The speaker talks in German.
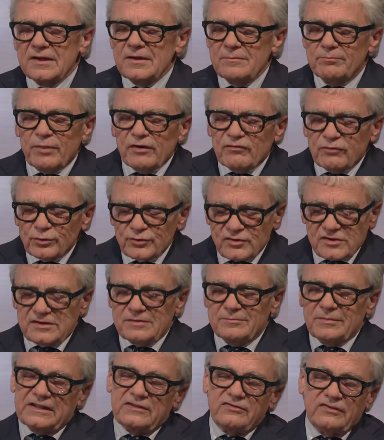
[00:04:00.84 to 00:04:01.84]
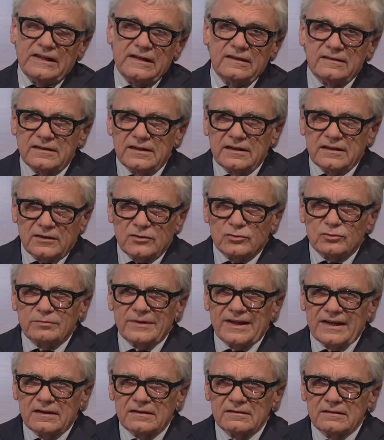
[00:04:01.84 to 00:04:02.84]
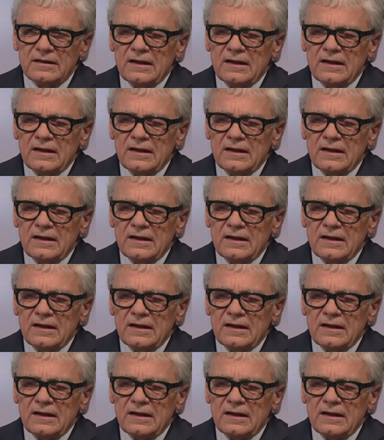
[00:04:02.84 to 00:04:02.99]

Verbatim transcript: bewusster mit vielen Dingen umgehen.